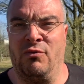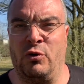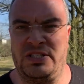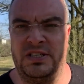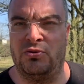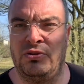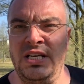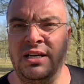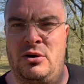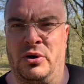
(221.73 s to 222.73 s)
wo das
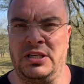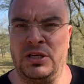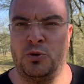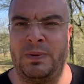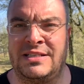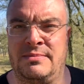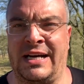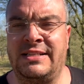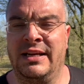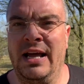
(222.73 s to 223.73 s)
Diskutieren auch richtig Spaß
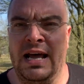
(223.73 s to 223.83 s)
macht.